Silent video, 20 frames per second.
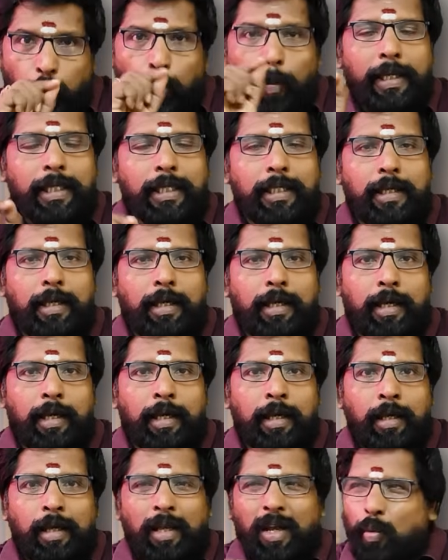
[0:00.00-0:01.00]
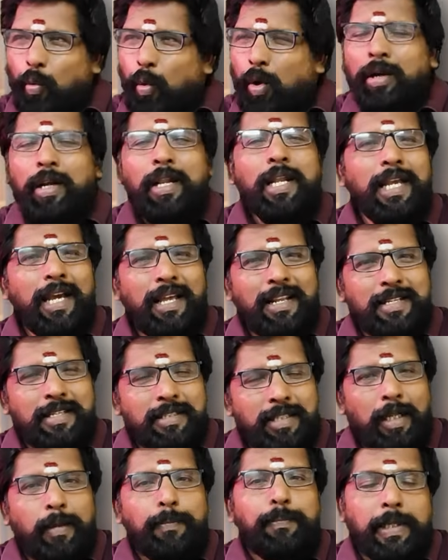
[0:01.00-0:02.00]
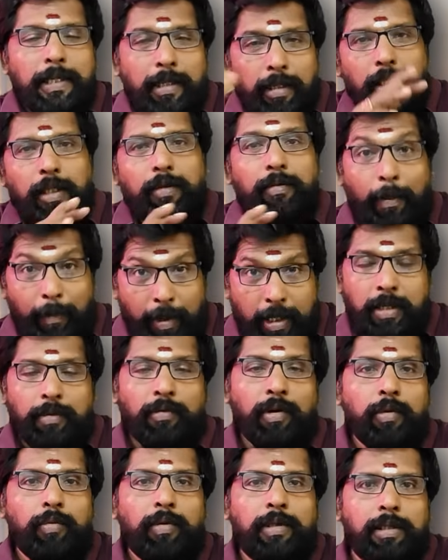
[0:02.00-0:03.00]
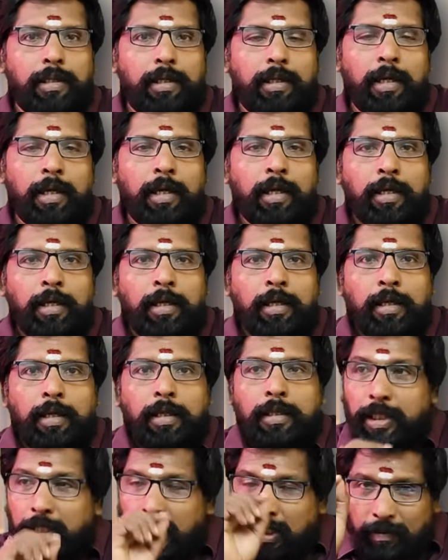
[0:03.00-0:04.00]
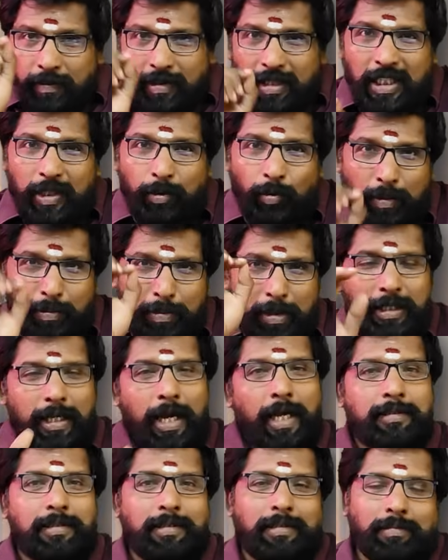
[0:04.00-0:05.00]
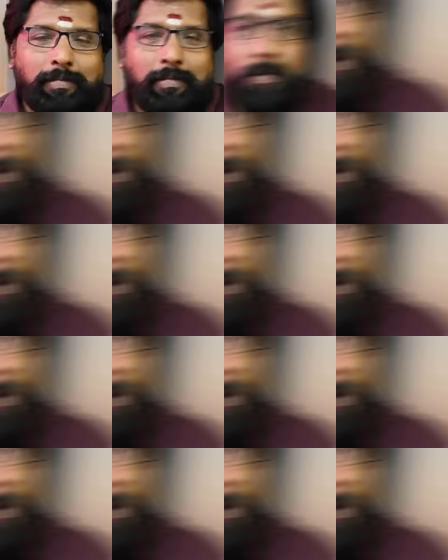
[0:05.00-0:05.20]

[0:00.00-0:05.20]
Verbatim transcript: ஒரு ரூபாய்க்கு ஒன்றிய அரசு தரப்பில் இருந்து நமக்கு வருவது இருபத்தி ஒன்பது காசு